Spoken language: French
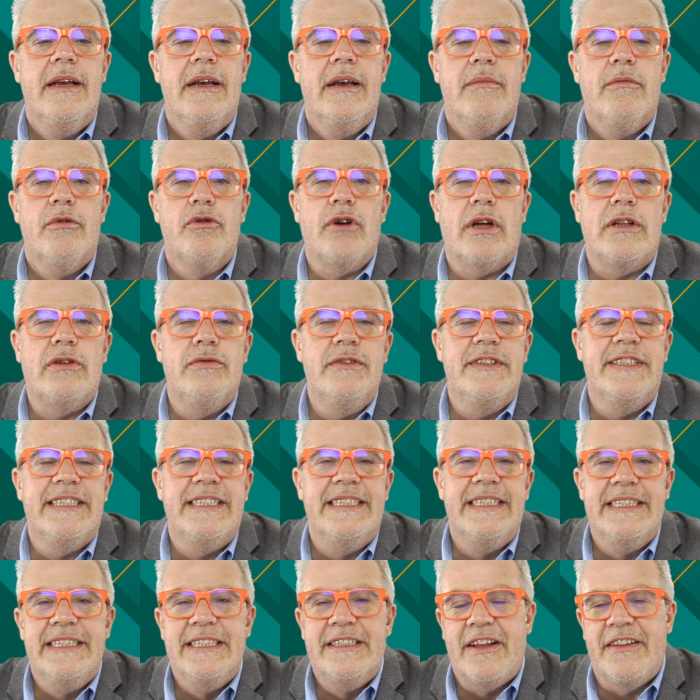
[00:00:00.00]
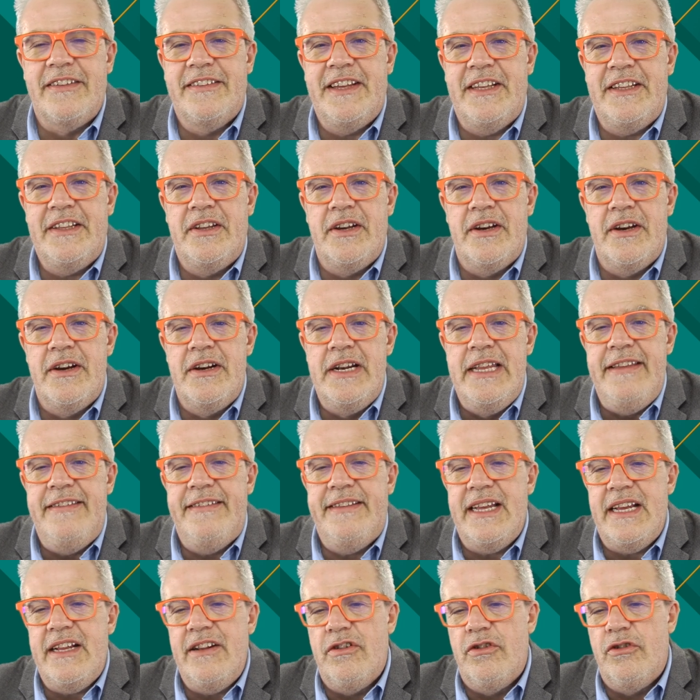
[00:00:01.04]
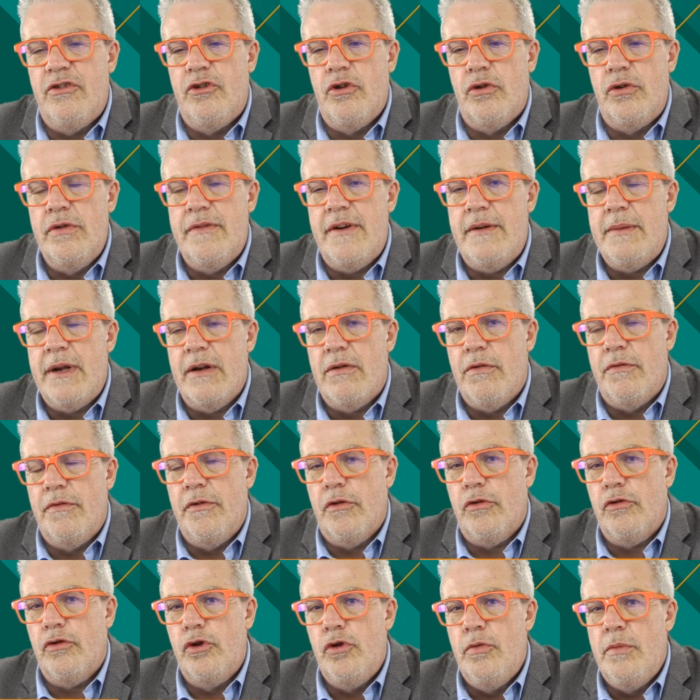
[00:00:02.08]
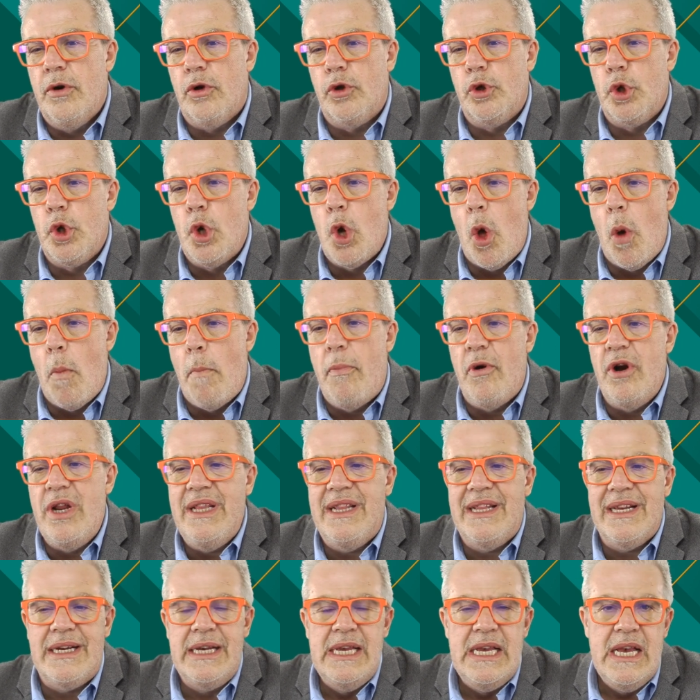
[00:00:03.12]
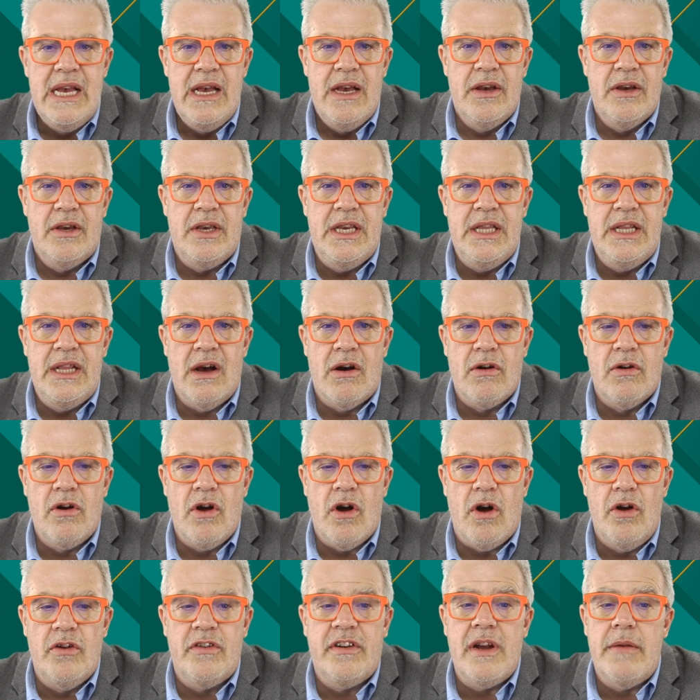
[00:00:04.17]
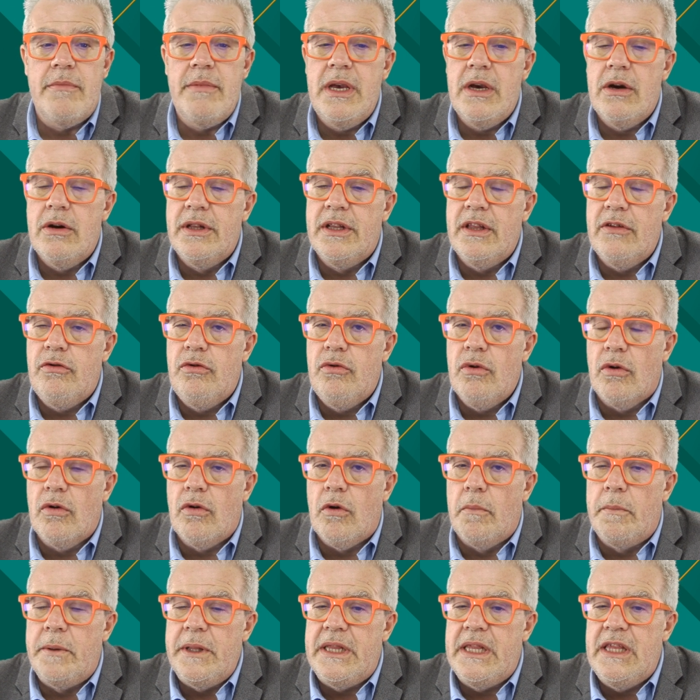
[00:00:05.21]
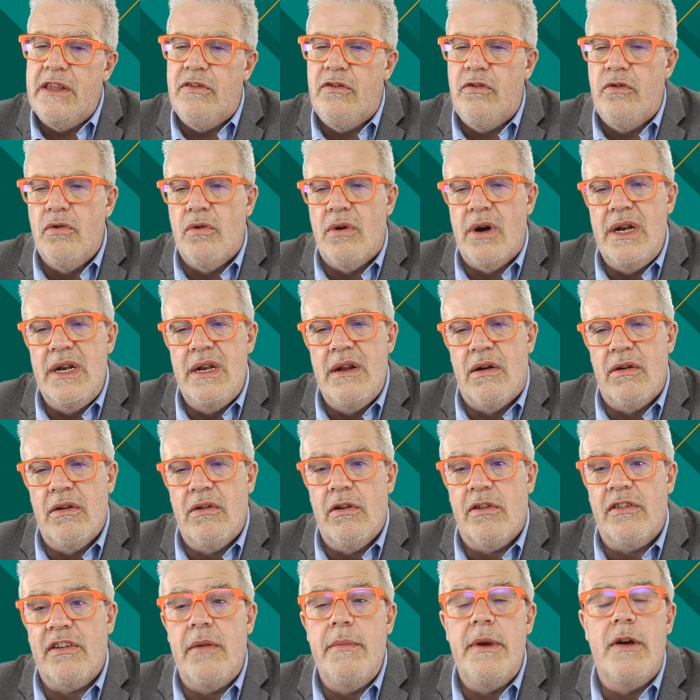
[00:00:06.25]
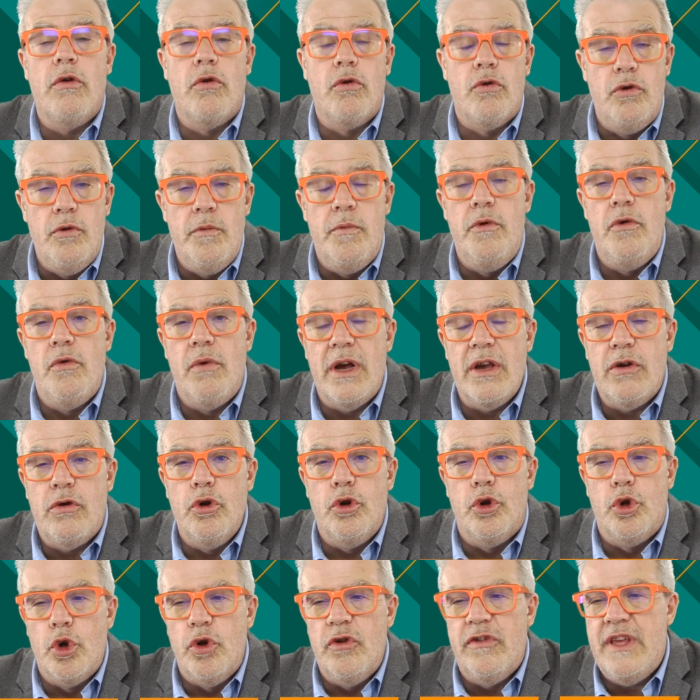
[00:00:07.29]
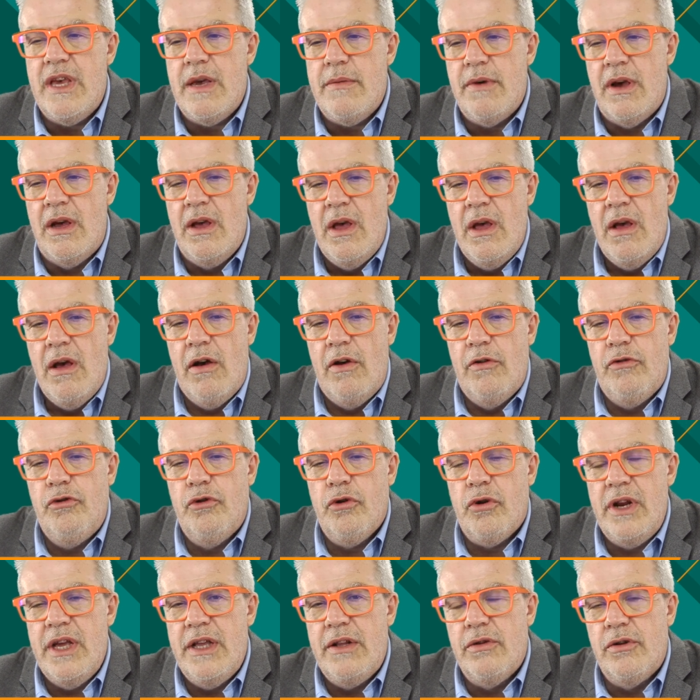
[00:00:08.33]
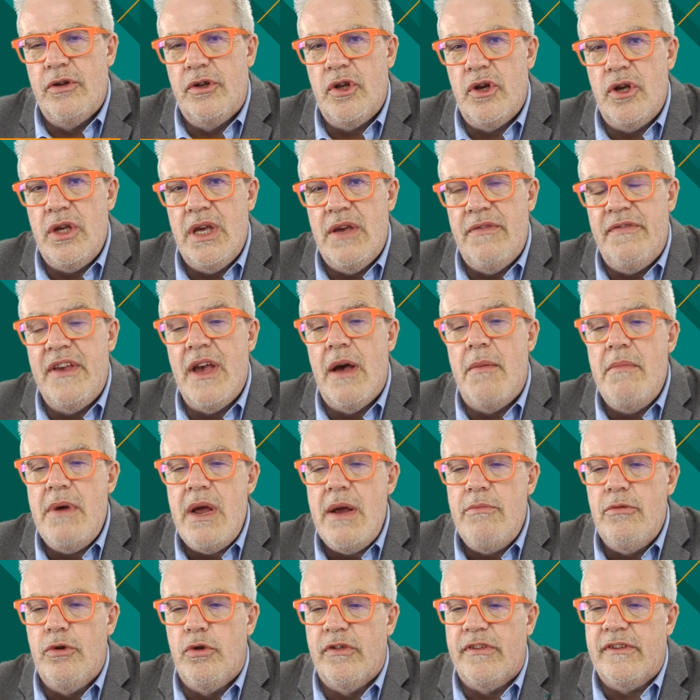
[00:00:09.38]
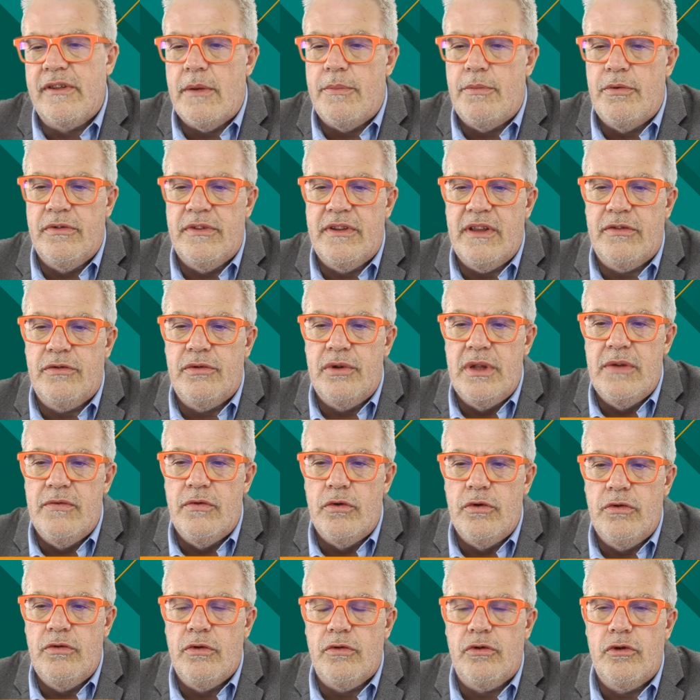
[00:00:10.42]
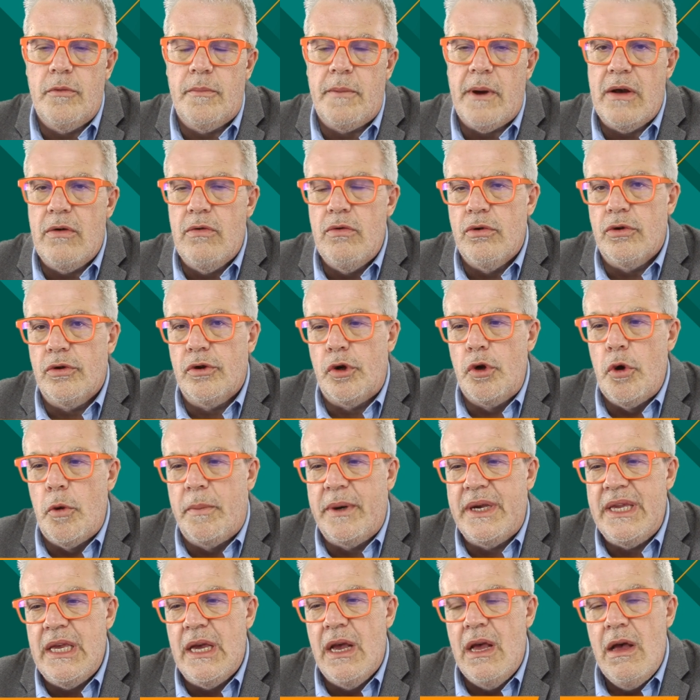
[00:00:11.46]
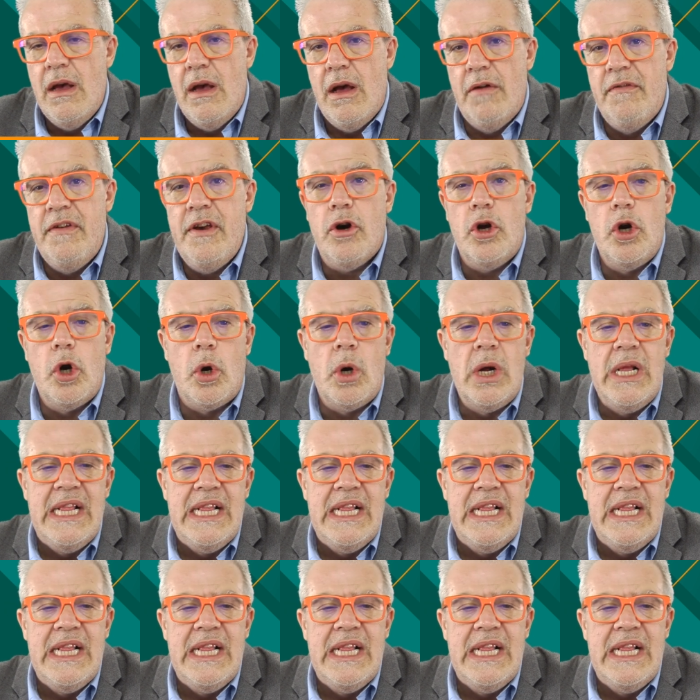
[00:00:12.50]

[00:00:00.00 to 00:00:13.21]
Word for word: Bonjour à tous dans cette aide, euh, je renouvelle ma confiance au numéro 2, euh, Polita, euh, qui n'a encore jamais déçu en compétition. Elle n'a encore jamais conclu plus loin que deuxième sur les d'Auteuil et vient même de s'imposer à ce niveau sur ce parcours dans le prix virulent.